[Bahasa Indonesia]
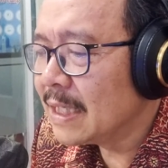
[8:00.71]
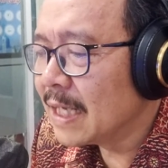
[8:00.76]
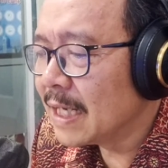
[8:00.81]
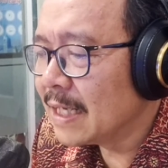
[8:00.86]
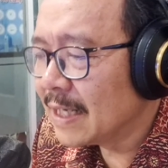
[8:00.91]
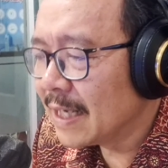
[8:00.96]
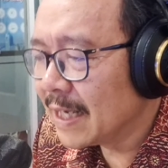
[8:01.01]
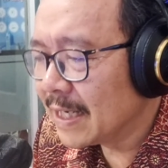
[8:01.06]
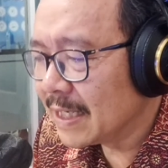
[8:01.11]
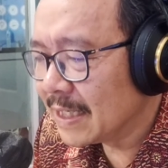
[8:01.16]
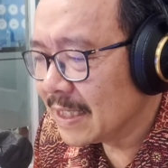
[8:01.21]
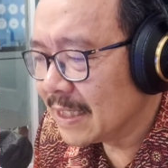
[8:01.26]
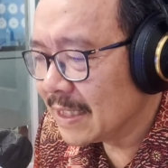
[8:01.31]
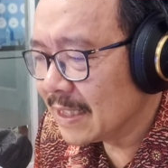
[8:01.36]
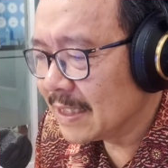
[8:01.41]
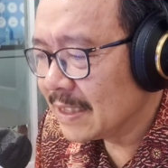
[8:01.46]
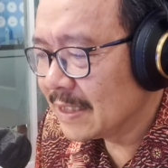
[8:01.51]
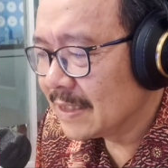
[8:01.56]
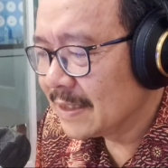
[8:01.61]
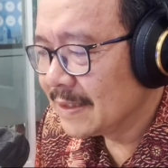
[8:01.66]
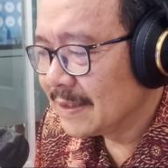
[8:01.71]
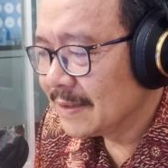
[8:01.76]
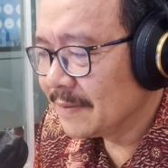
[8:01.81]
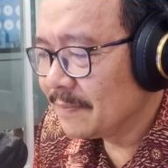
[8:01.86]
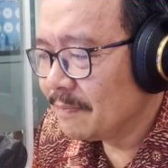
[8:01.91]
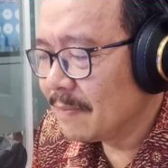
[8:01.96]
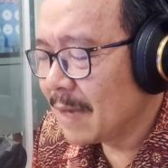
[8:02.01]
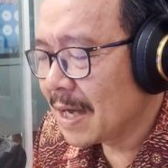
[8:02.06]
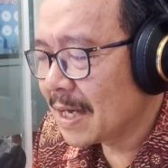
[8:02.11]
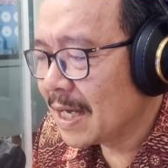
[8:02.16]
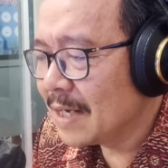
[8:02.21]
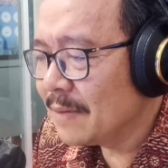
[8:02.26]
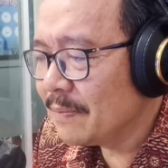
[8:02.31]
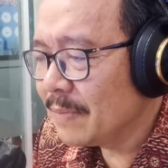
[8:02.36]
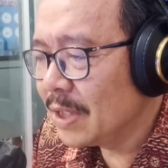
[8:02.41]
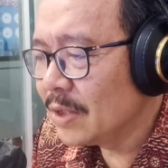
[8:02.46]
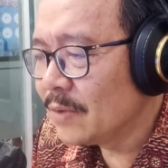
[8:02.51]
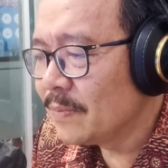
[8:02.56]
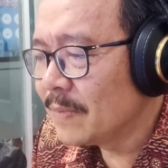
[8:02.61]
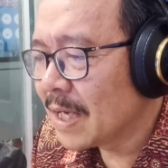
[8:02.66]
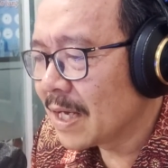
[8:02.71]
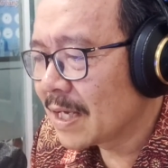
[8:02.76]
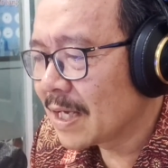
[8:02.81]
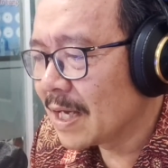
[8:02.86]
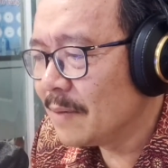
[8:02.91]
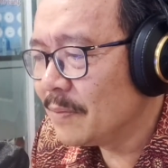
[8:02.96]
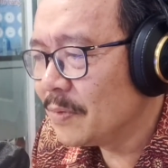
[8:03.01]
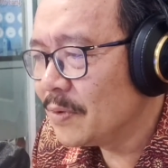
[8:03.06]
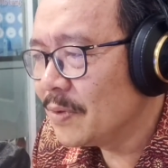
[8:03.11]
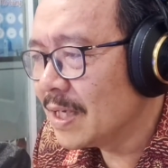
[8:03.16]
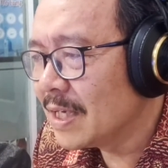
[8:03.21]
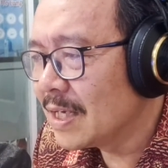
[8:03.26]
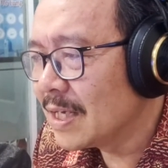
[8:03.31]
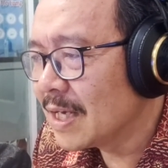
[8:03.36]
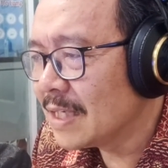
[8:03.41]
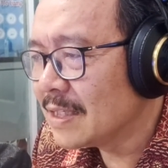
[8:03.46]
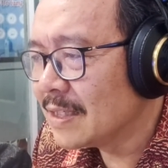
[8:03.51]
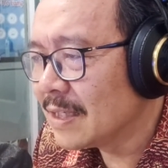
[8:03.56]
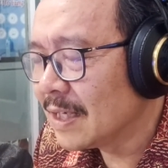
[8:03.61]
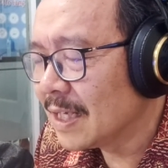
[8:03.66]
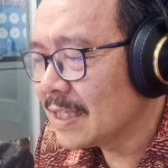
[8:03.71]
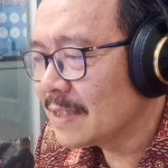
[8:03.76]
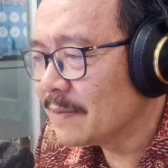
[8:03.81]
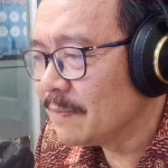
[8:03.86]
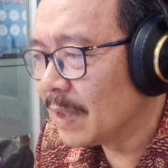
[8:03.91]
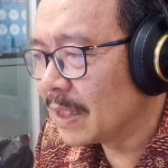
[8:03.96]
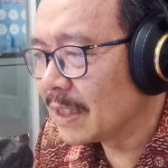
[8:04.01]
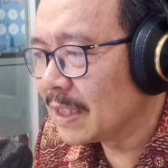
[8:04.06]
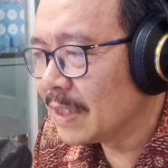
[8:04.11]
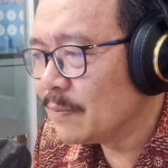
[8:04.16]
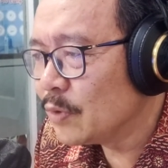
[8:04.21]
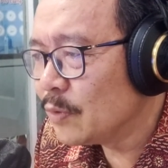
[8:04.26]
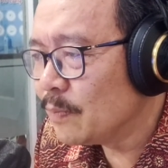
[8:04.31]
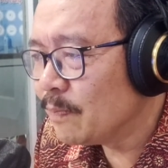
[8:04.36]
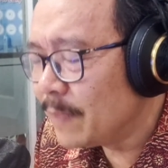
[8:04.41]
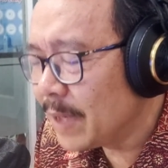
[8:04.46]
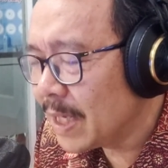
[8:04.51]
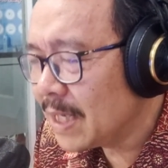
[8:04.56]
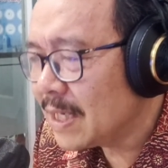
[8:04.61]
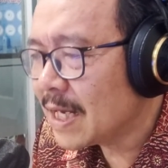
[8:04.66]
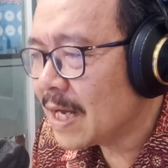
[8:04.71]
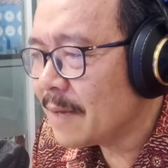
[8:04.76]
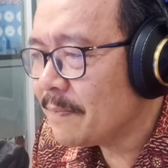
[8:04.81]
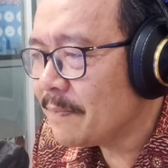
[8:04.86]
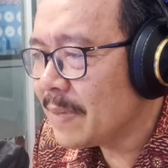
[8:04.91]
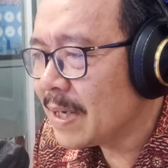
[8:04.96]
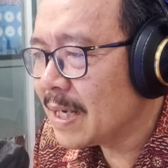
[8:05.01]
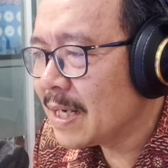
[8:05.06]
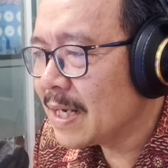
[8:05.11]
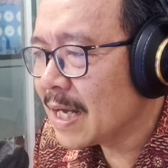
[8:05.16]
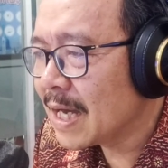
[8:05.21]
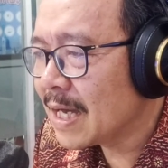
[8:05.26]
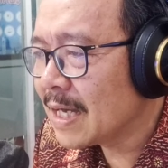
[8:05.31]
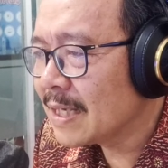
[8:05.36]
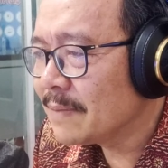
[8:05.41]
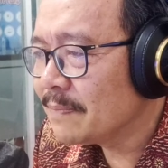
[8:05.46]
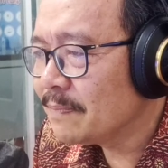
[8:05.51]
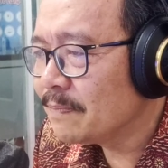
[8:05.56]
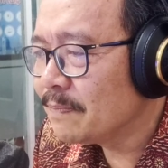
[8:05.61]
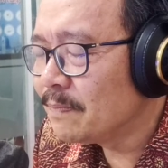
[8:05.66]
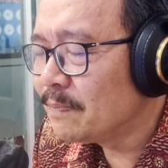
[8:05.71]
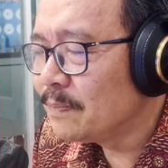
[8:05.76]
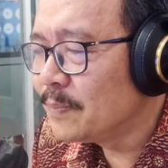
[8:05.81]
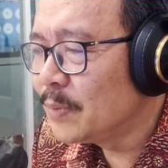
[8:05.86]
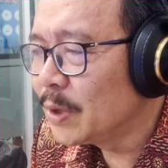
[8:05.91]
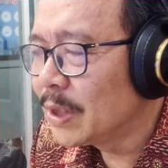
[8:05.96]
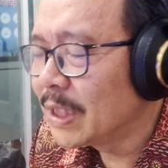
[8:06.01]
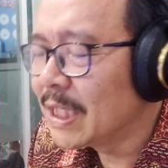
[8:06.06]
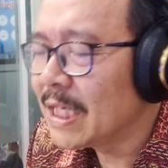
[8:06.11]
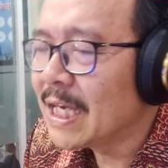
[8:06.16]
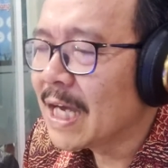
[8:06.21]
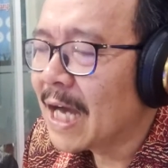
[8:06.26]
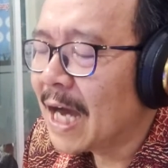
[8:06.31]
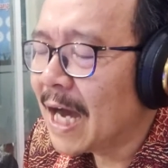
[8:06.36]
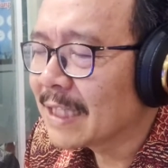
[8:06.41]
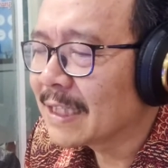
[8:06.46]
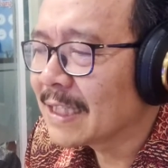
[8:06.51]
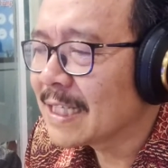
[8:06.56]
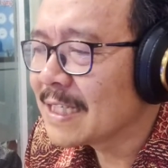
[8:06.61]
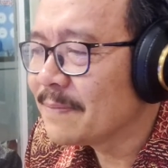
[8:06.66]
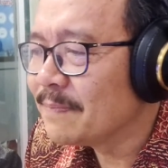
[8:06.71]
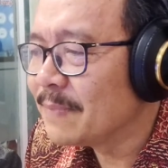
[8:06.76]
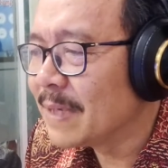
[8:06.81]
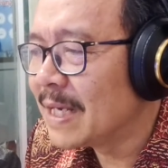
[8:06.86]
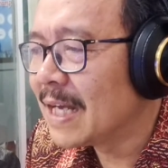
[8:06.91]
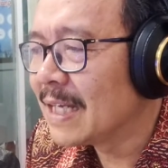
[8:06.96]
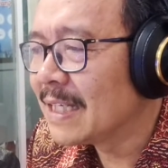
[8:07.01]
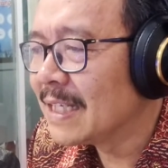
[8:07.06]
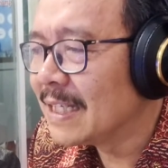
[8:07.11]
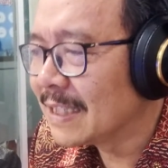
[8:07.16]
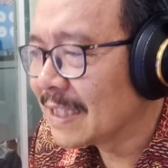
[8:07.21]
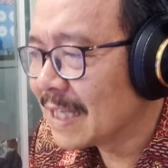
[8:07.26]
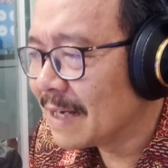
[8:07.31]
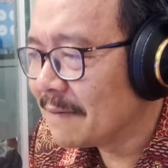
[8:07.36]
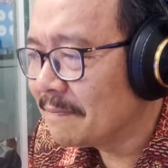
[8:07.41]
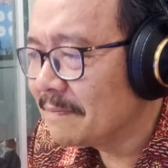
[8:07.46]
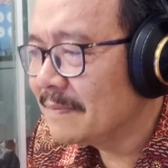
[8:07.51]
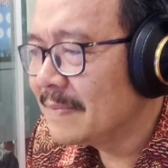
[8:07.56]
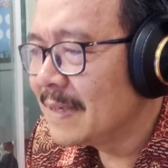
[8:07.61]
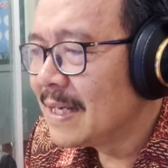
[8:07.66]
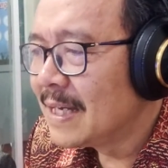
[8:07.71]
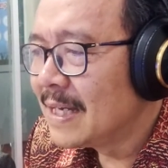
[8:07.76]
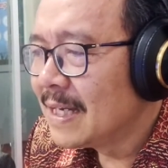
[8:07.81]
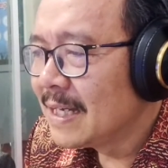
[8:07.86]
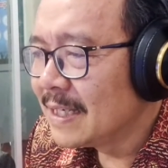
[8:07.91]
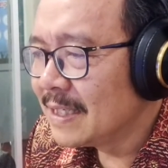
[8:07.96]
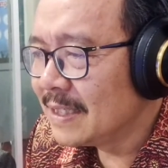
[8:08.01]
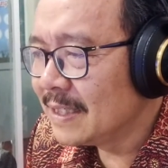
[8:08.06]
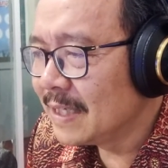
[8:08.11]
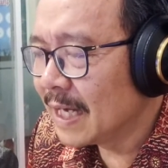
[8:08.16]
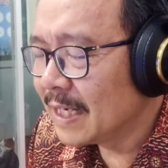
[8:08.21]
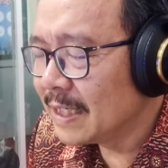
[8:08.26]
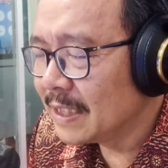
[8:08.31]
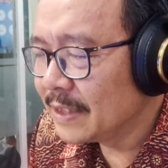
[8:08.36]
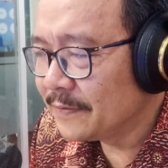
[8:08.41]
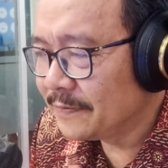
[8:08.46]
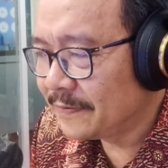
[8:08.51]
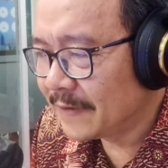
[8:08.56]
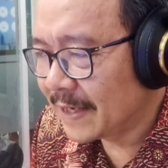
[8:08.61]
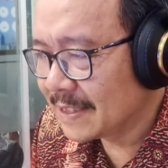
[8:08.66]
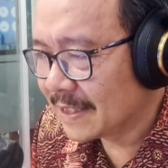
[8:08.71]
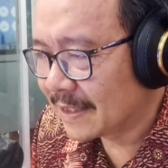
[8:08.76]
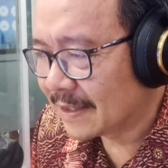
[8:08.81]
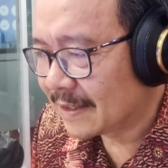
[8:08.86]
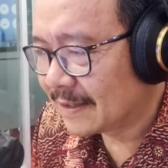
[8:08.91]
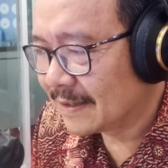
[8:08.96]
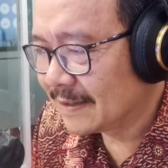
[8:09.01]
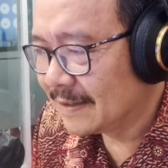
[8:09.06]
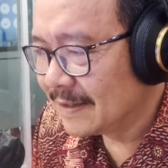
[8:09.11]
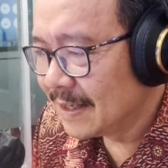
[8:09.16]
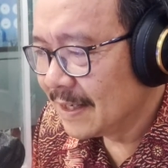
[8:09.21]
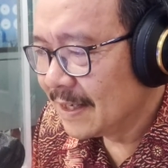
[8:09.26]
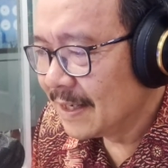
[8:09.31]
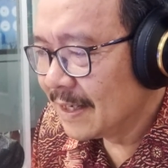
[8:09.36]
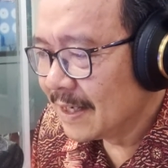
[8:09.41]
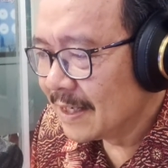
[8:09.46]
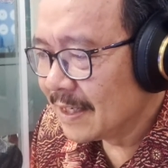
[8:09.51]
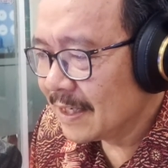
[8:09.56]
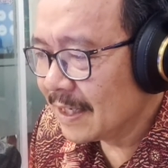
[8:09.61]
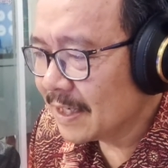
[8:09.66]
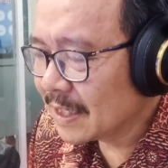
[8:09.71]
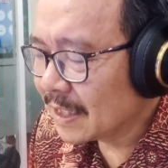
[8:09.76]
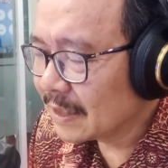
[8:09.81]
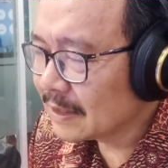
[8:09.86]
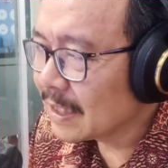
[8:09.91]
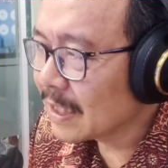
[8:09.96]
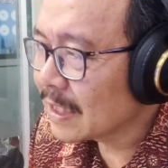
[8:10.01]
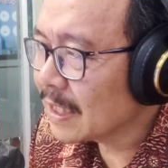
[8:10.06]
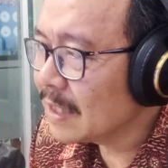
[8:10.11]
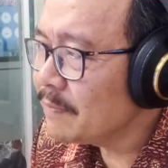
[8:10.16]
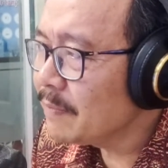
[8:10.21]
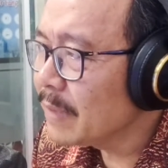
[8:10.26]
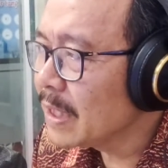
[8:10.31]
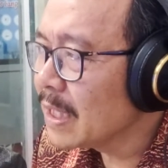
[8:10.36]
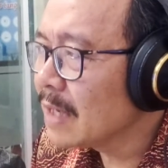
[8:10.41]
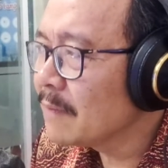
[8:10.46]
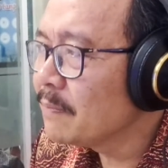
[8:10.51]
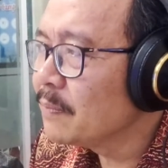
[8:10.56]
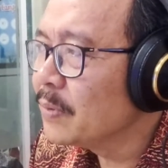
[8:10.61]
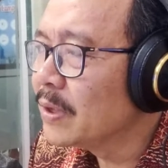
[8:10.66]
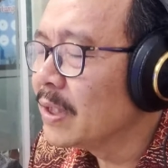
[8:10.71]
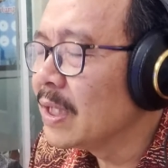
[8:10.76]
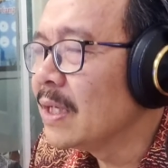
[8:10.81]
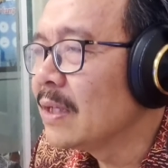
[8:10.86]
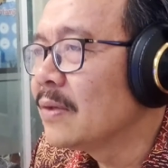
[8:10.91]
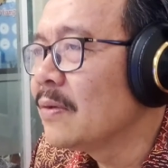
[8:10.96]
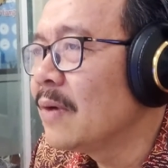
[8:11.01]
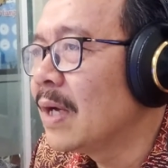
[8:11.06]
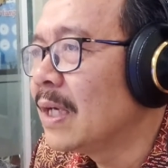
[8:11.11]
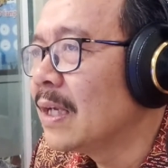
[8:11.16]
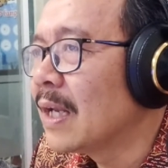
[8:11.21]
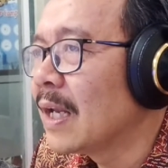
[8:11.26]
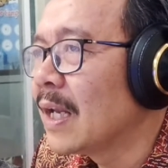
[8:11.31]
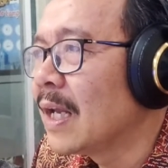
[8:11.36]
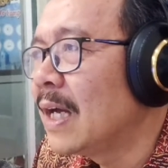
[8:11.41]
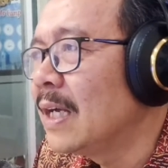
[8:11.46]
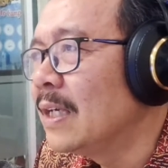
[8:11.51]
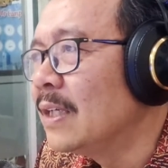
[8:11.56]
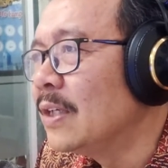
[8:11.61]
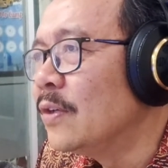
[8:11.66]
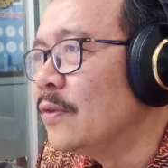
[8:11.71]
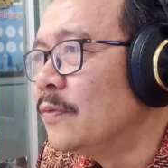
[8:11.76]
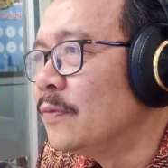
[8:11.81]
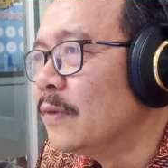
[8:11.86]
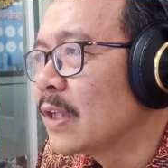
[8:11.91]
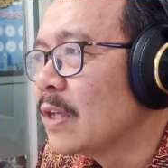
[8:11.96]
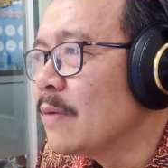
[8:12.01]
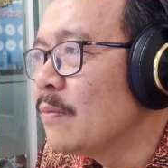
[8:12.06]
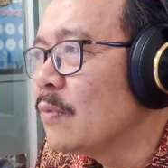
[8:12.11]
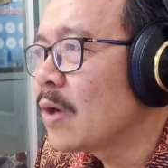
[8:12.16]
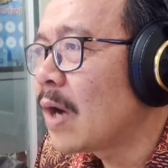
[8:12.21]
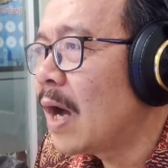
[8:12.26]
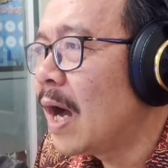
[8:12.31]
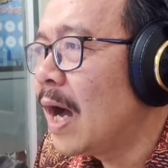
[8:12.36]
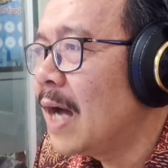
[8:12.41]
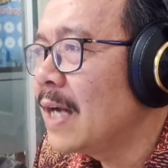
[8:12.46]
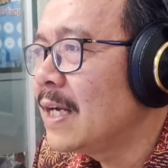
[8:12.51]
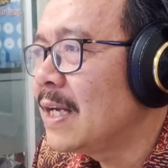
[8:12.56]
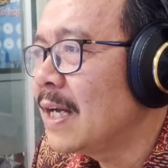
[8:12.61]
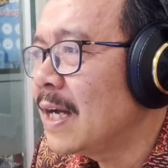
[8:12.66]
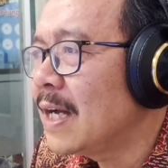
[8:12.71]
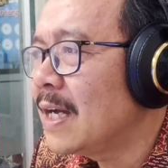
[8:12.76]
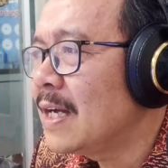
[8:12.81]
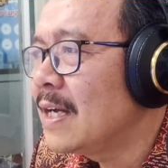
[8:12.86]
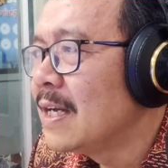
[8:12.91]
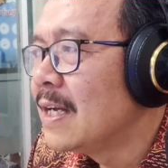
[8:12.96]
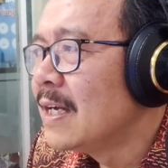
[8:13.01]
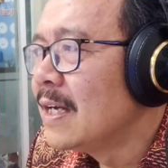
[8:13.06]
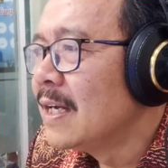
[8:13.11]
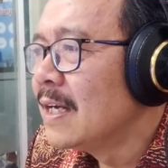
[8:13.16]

ilal lail makan minumlah kamu hingga jelas bagimu beda benang putih atas benang hitam yakni fajar yang dikatakan benang putih itu adalah di ufuk timur ada